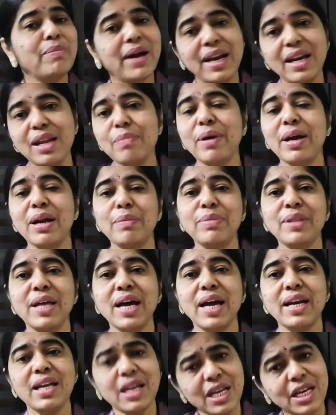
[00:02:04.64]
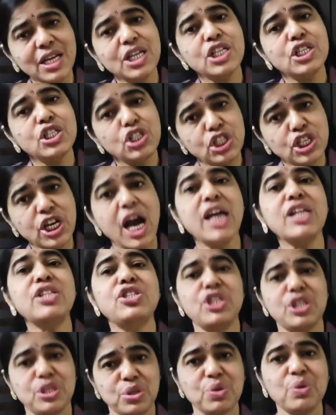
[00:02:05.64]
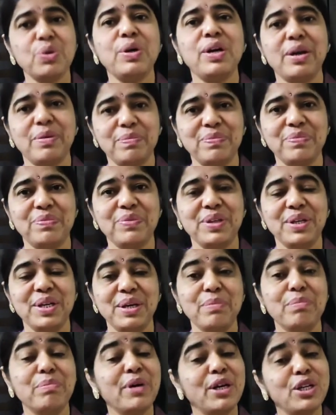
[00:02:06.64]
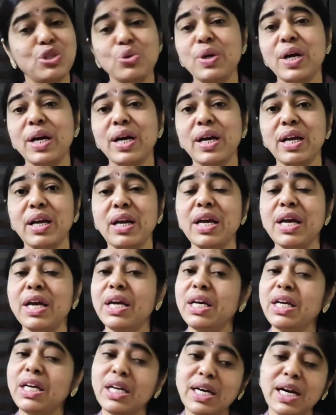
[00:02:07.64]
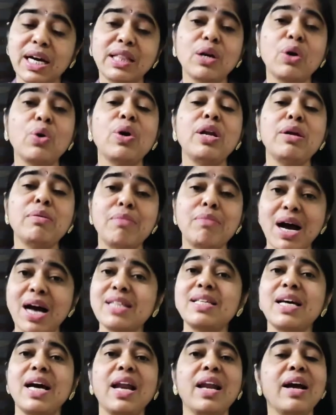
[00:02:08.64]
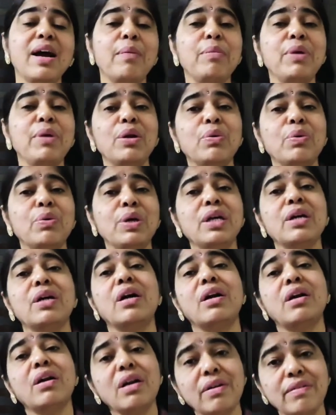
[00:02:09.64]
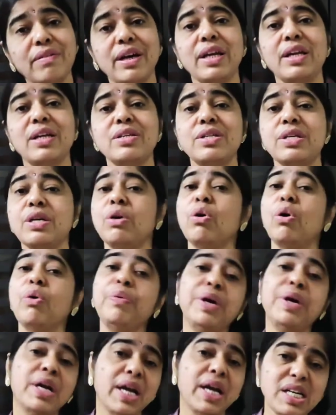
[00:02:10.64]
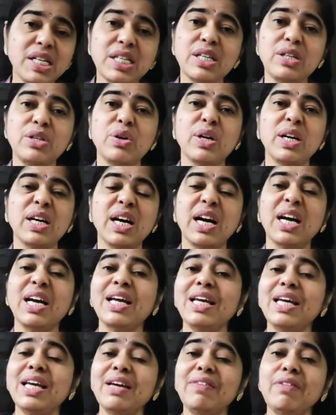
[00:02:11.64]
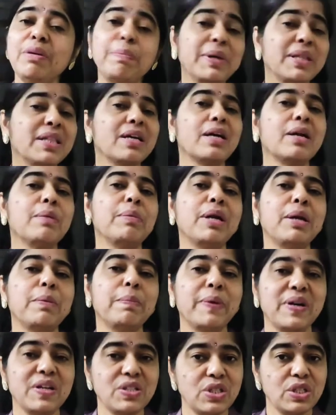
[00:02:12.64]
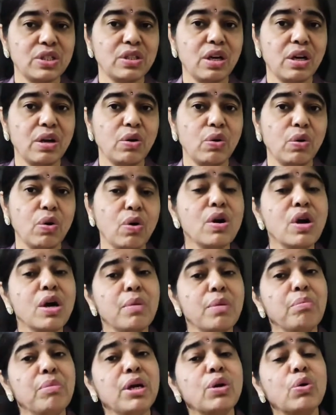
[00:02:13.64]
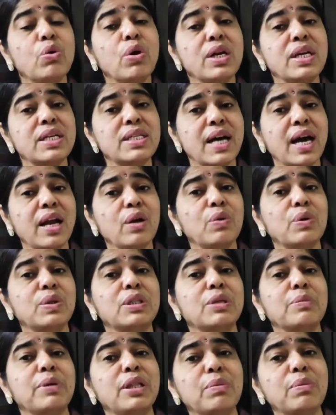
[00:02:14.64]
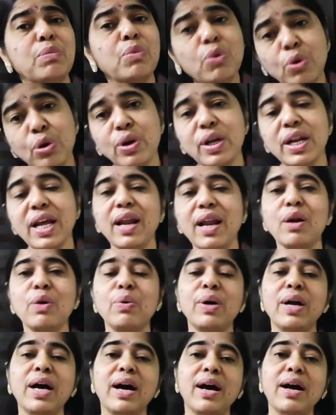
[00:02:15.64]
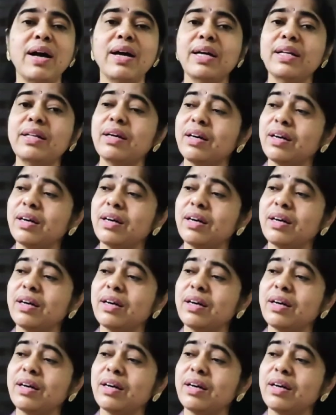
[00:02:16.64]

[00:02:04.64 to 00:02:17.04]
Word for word: మనం మళ్ళీ మనం దాన్ని ఛార్జ్ చేసుకుంటాం మరి చూడండి ఈ గత కొన్ని మాసాలుగా మీరు ఈ కరోనా వైరస్ ఈ కోవిడ్ నైన్టీన్ యొక్క ఈ విపత్కరమైన పరిస్థితులలో మీరు కొన్నిసార్లు కొంతమంది మూడు నెలలు కూడా